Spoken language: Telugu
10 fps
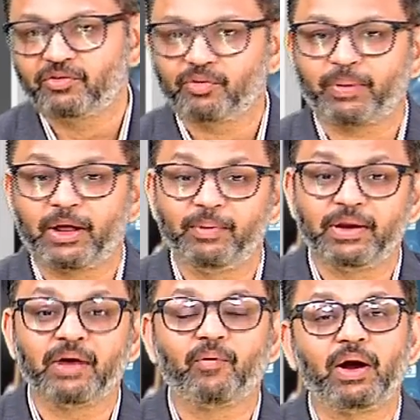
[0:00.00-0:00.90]
సో hmm.
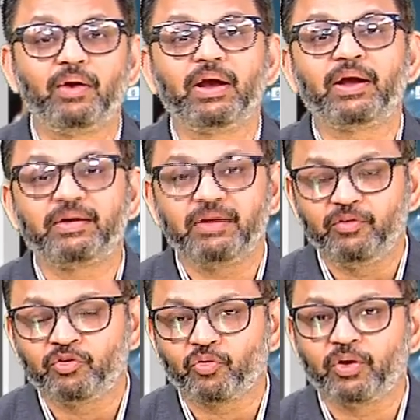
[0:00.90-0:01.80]
ప్రైమరీగా వాళ్ళు ఇలాంటి
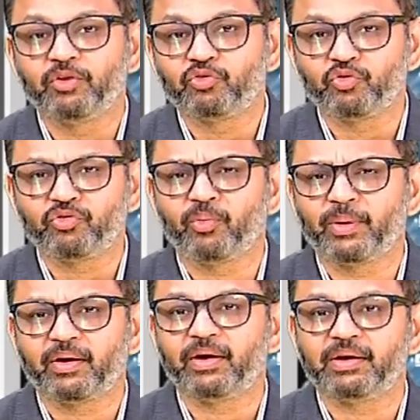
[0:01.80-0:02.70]
టీవీ షో ఏదో చూసి ఓ మై
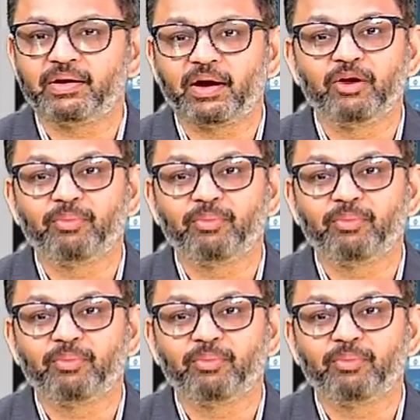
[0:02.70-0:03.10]
గాడ్ ఇన్నాళ్ళు